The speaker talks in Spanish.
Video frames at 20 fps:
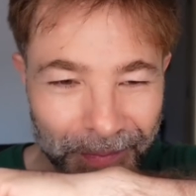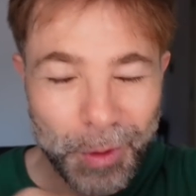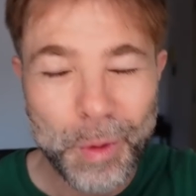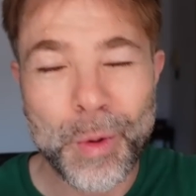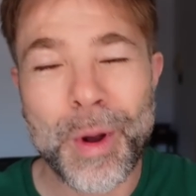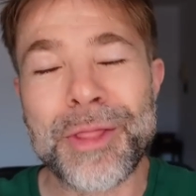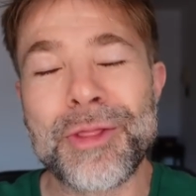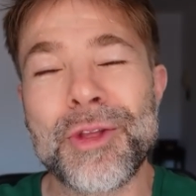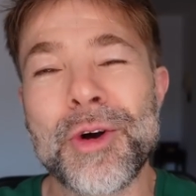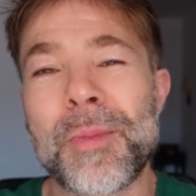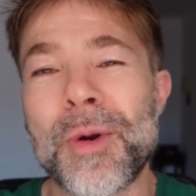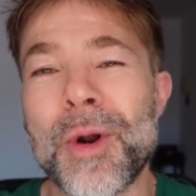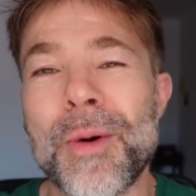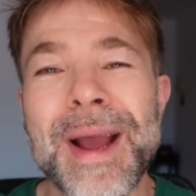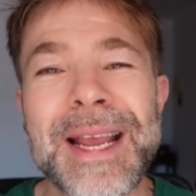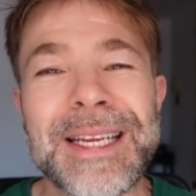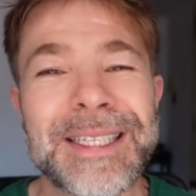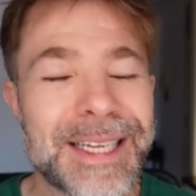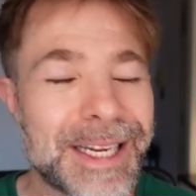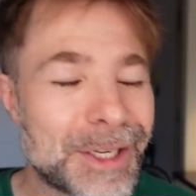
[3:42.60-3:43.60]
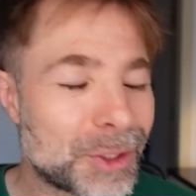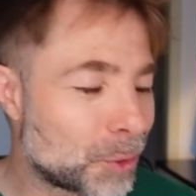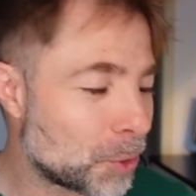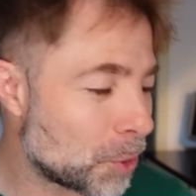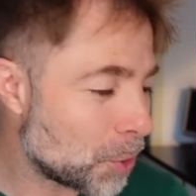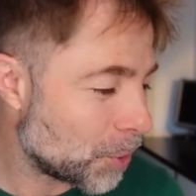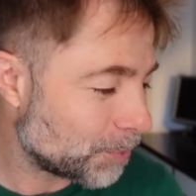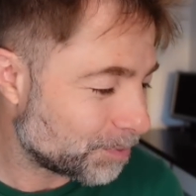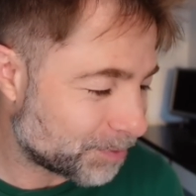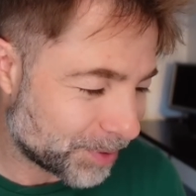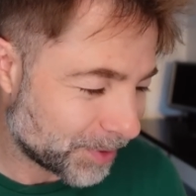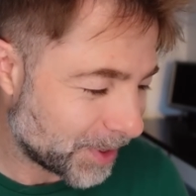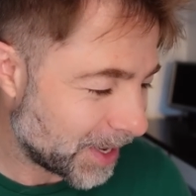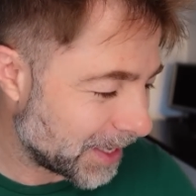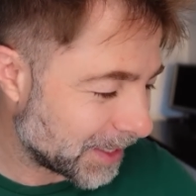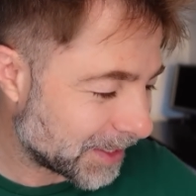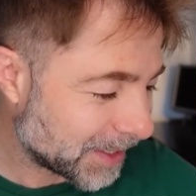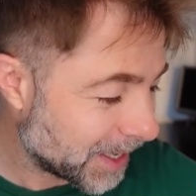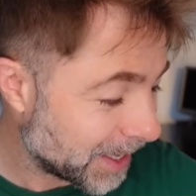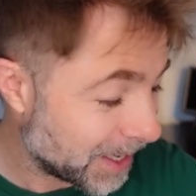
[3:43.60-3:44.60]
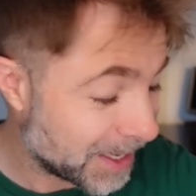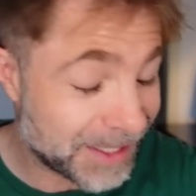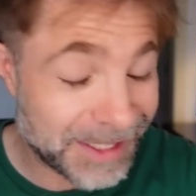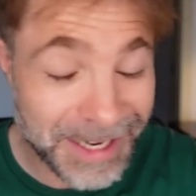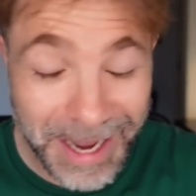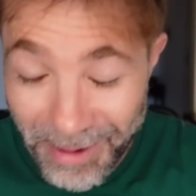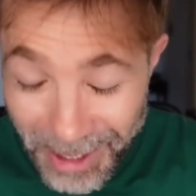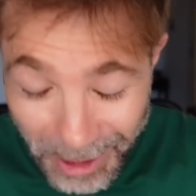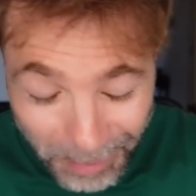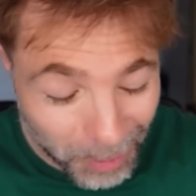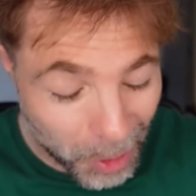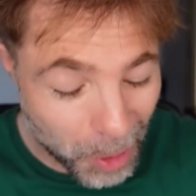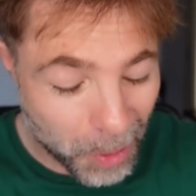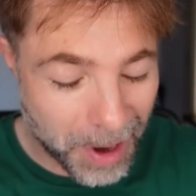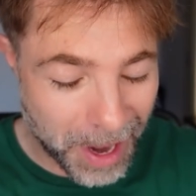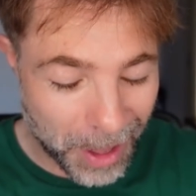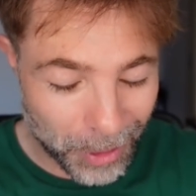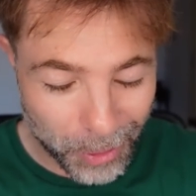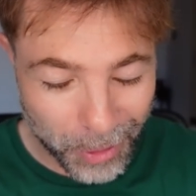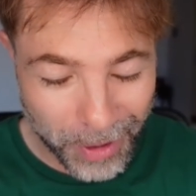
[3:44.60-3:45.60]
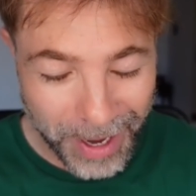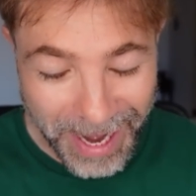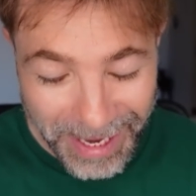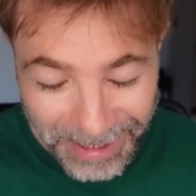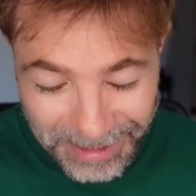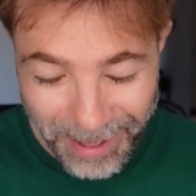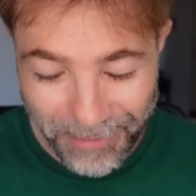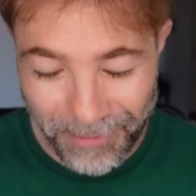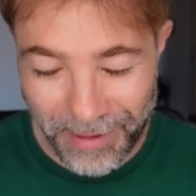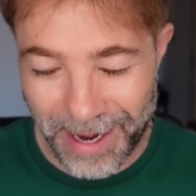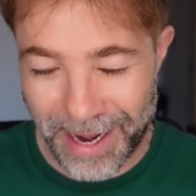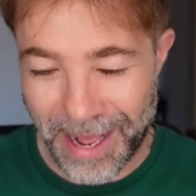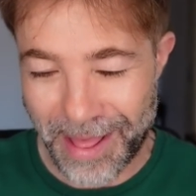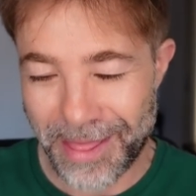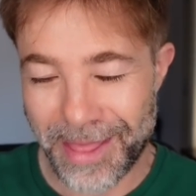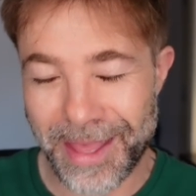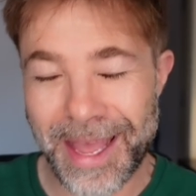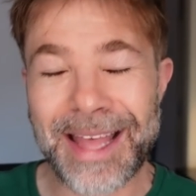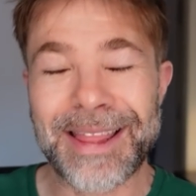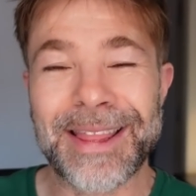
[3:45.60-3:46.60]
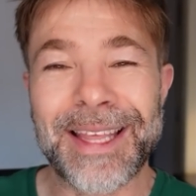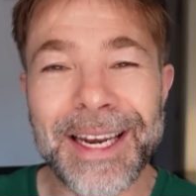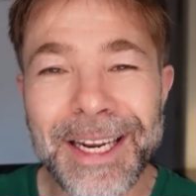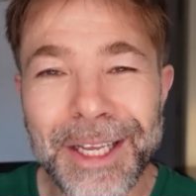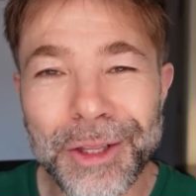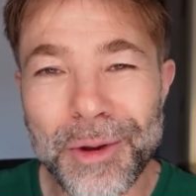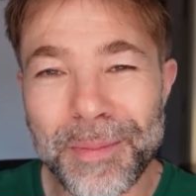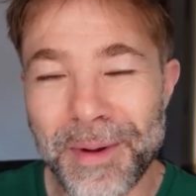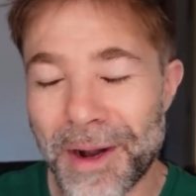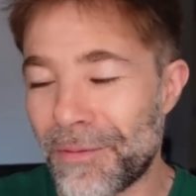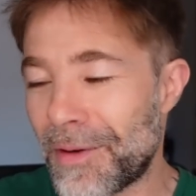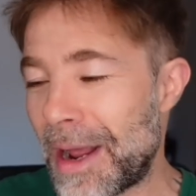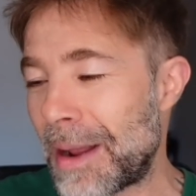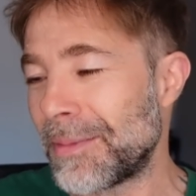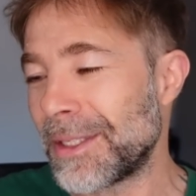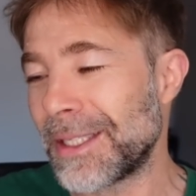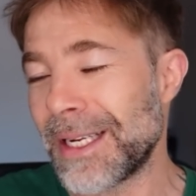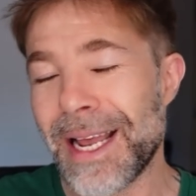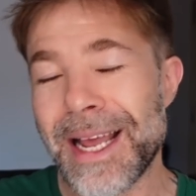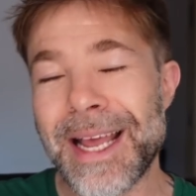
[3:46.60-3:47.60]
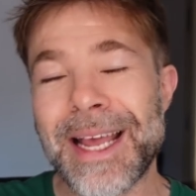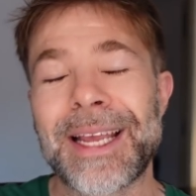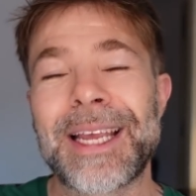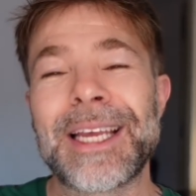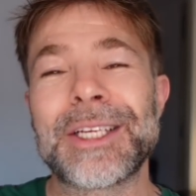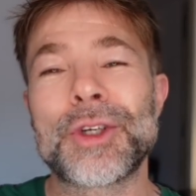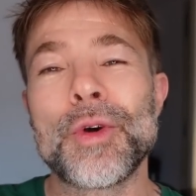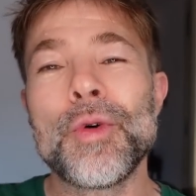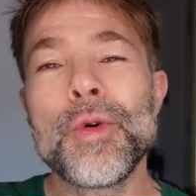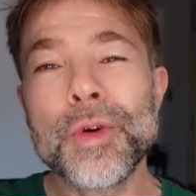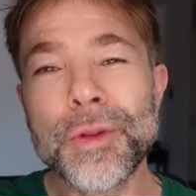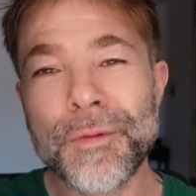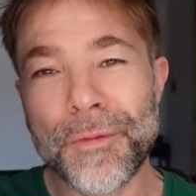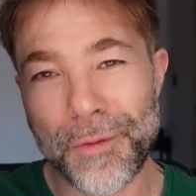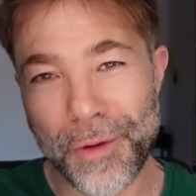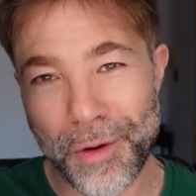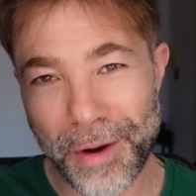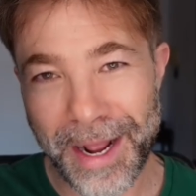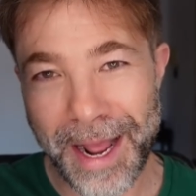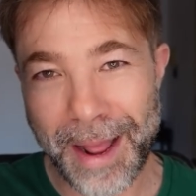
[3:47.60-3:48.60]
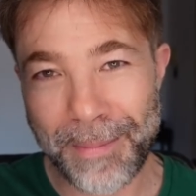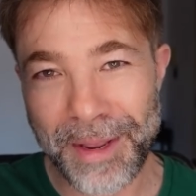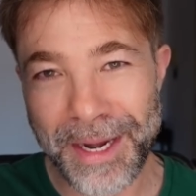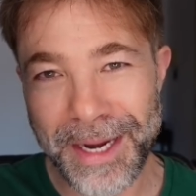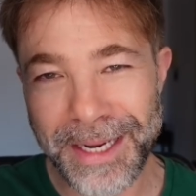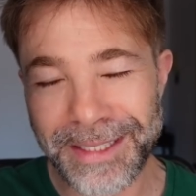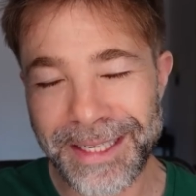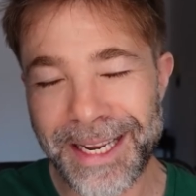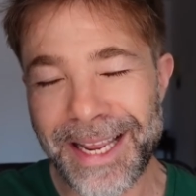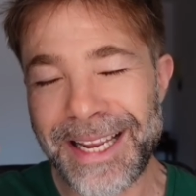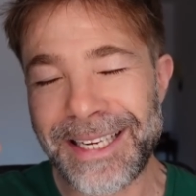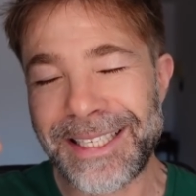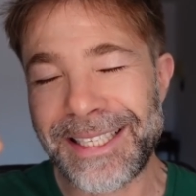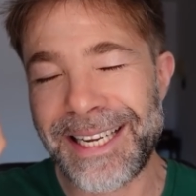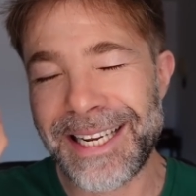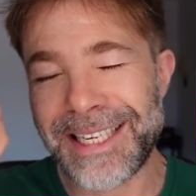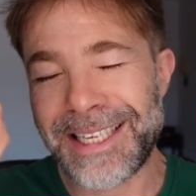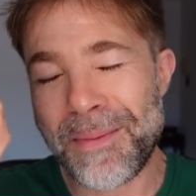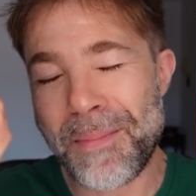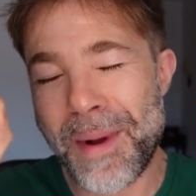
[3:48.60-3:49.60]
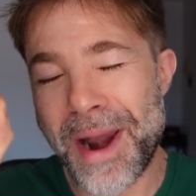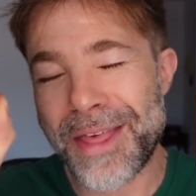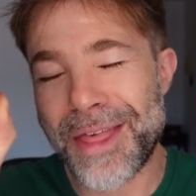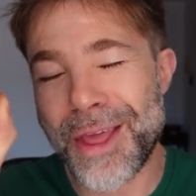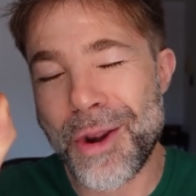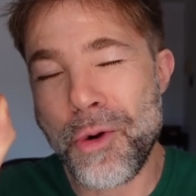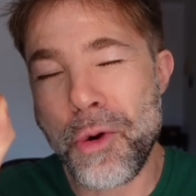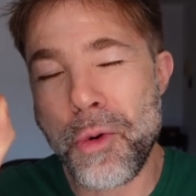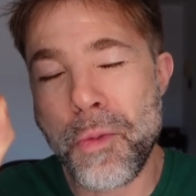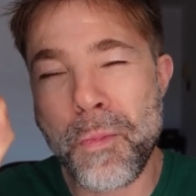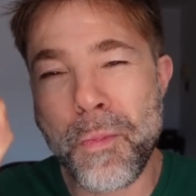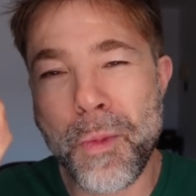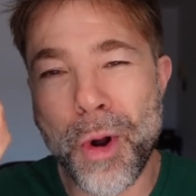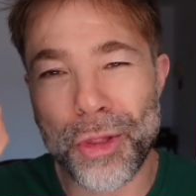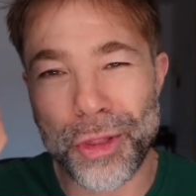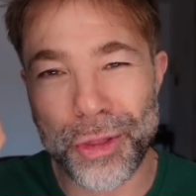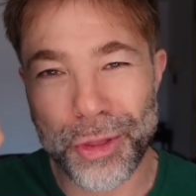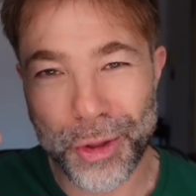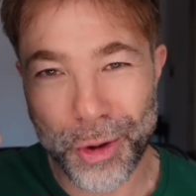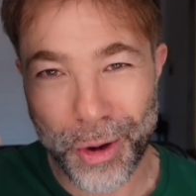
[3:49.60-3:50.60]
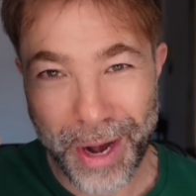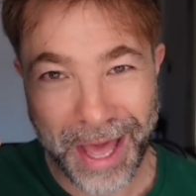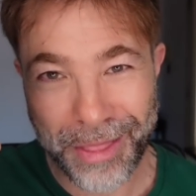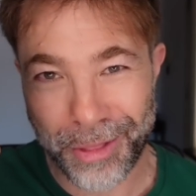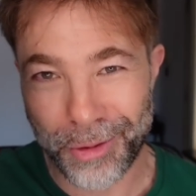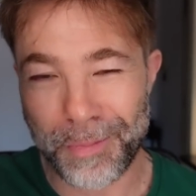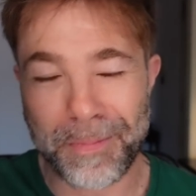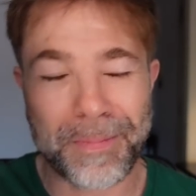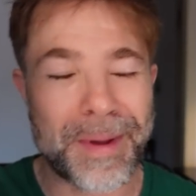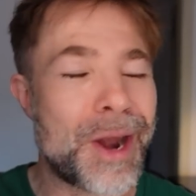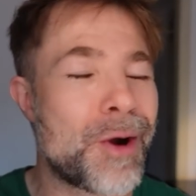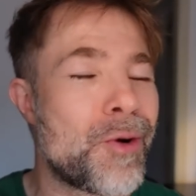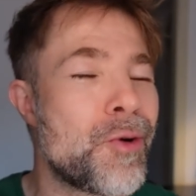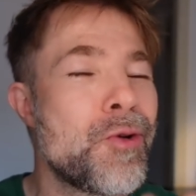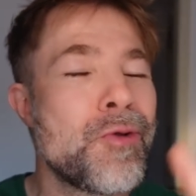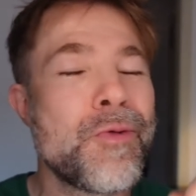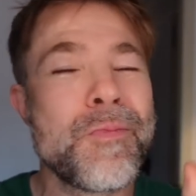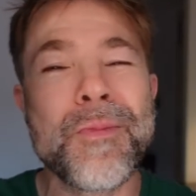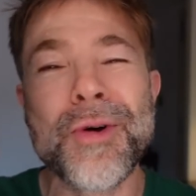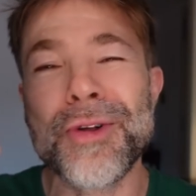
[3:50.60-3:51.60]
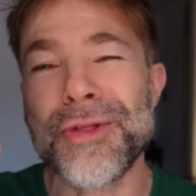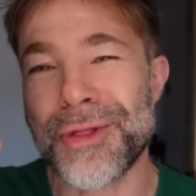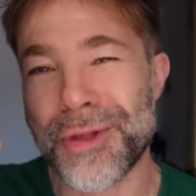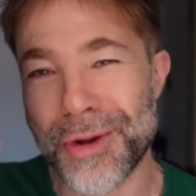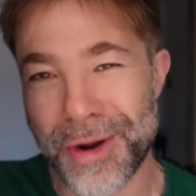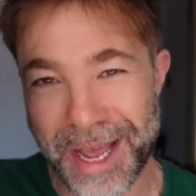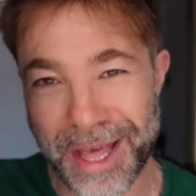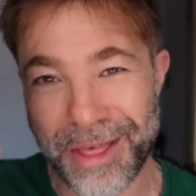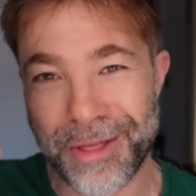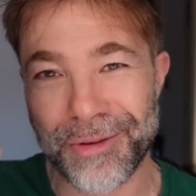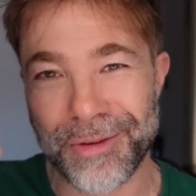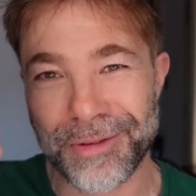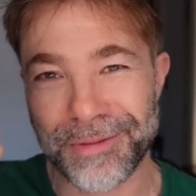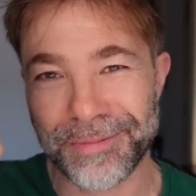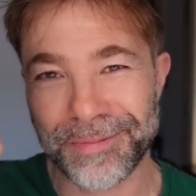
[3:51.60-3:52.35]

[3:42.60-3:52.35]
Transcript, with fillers: cuando probáis esto, es que si habéis probado esta fragancia de Nietzsche Parfums, que es Ut for Happiness, es que se parecen un montonazo, pero un montonazo.